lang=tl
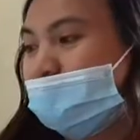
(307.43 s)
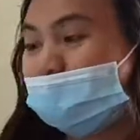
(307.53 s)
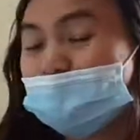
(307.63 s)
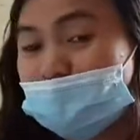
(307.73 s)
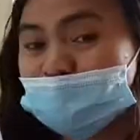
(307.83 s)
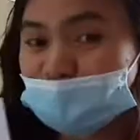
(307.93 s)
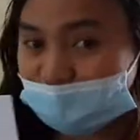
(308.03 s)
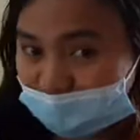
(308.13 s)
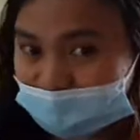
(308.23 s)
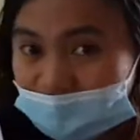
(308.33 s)
Ito pong
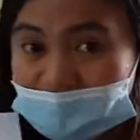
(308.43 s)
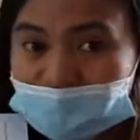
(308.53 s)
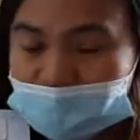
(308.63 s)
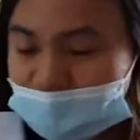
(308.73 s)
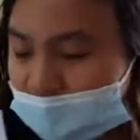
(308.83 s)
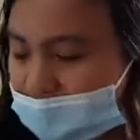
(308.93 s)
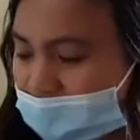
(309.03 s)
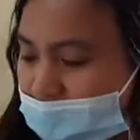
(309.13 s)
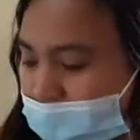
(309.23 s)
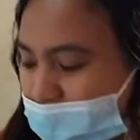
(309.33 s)
module, maiwan po sa
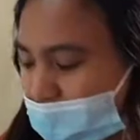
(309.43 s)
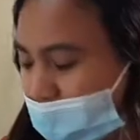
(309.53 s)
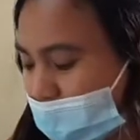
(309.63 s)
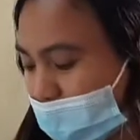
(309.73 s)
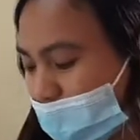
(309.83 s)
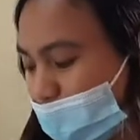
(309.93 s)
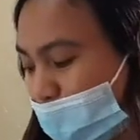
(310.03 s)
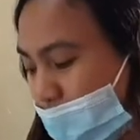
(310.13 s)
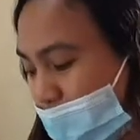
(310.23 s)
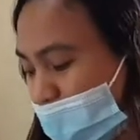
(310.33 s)
anak natin.
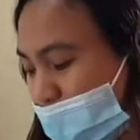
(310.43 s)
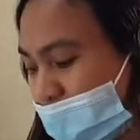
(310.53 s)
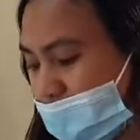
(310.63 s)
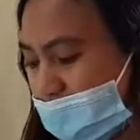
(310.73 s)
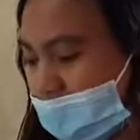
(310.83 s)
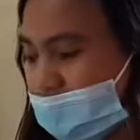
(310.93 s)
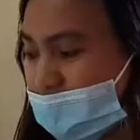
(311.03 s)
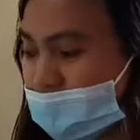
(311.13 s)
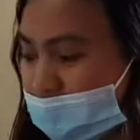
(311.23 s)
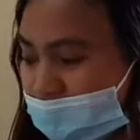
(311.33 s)
Kung maaari po sana,
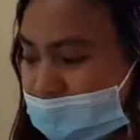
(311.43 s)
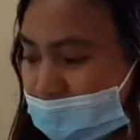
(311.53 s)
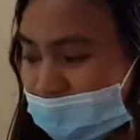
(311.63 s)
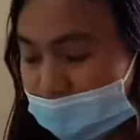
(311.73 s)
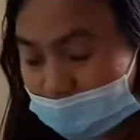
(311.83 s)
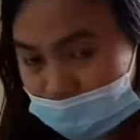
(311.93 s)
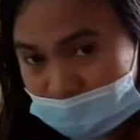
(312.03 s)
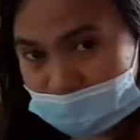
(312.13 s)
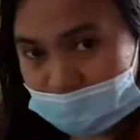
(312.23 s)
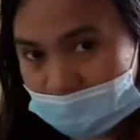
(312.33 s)
hayaan natin silang
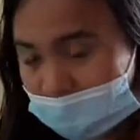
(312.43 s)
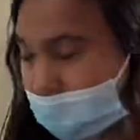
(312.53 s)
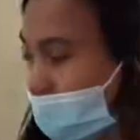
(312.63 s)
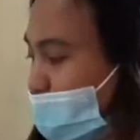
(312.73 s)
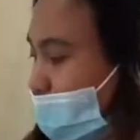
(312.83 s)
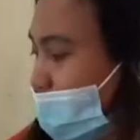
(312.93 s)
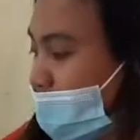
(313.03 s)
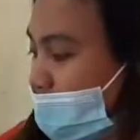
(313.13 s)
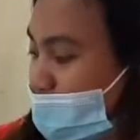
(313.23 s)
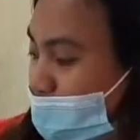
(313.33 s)
sagutin yan. I-transfer na
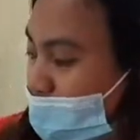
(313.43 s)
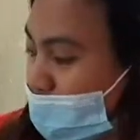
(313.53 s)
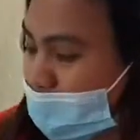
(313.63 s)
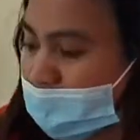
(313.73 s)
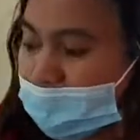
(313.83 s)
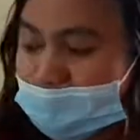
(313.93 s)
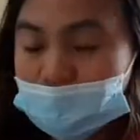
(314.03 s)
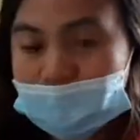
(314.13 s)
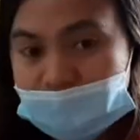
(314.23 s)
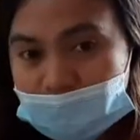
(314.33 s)
lang yung,
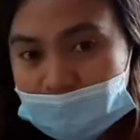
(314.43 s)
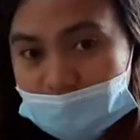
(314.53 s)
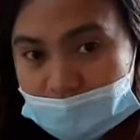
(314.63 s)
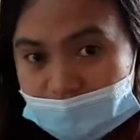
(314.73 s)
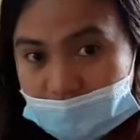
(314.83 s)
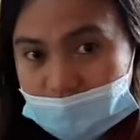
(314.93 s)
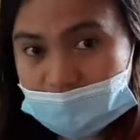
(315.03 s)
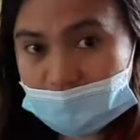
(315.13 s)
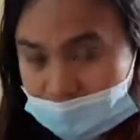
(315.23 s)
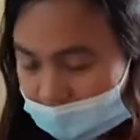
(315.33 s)
yung sagot nila
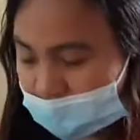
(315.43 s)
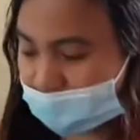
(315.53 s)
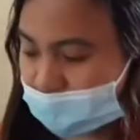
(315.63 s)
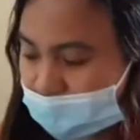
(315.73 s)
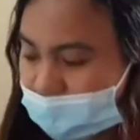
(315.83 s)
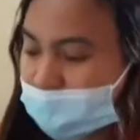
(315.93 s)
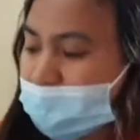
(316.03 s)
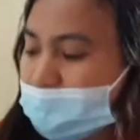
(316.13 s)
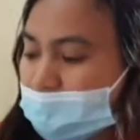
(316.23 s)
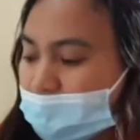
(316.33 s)
sa TM,
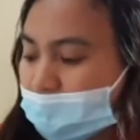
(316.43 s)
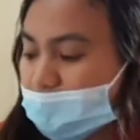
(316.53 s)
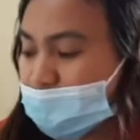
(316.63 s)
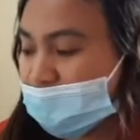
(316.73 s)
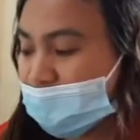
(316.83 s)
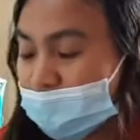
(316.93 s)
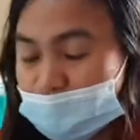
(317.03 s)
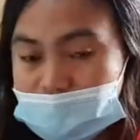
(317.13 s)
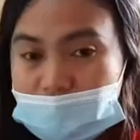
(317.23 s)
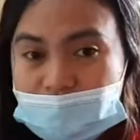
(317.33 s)
Tapos ito
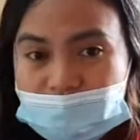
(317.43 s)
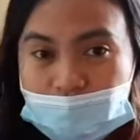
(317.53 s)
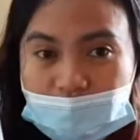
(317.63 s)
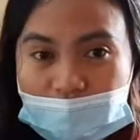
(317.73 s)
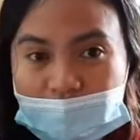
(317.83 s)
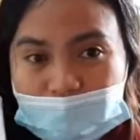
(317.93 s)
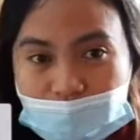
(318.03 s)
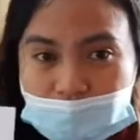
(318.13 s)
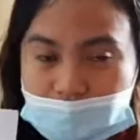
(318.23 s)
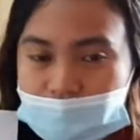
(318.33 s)
po, pag-reviewan na lang
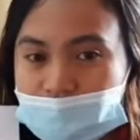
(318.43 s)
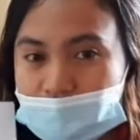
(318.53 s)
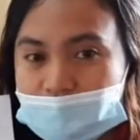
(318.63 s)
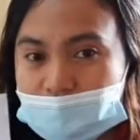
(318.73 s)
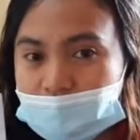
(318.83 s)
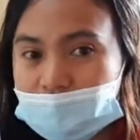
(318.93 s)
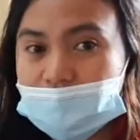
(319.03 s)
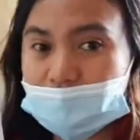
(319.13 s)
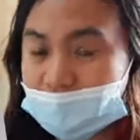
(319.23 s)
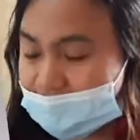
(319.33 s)
po nila for the
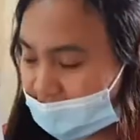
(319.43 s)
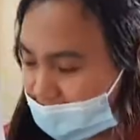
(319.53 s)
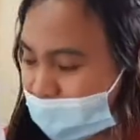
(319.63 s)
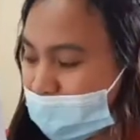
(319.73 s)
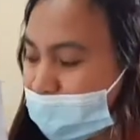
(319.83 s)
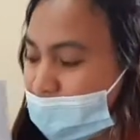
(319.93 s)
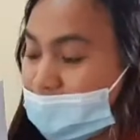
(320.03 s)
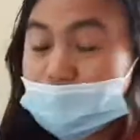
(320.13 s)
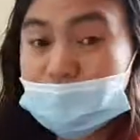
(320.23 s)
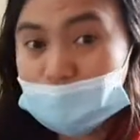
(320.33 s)
exam.
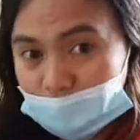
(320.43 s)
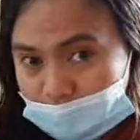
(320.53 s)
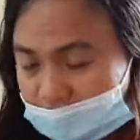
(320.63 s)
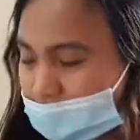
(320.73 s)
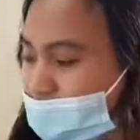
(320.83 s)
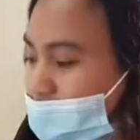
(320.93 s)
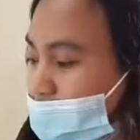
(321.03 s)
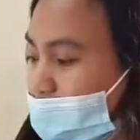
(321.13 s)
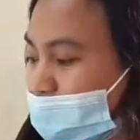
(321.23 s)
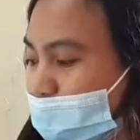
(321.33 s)
Maiwan po ito sa kanila.